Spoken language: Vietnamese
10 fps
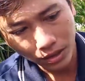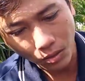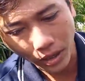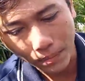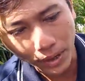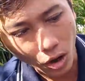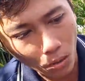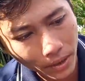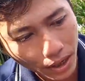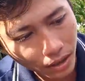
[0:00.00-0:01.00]
trong khi mình
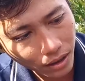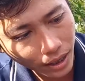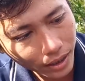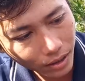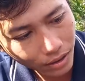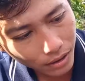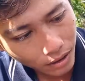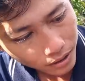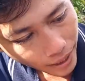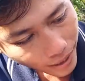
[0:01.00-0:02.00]
lột mình đừng có để cho nó
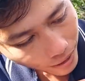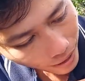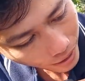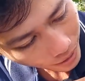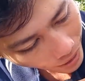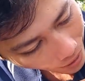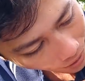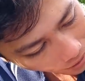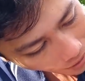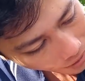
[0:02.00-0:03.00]
nó tép cái cái
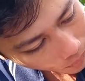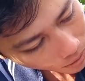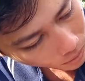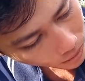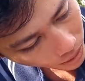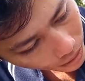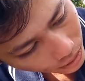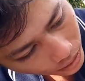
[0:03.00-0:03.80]
da nó ra những quý anh chị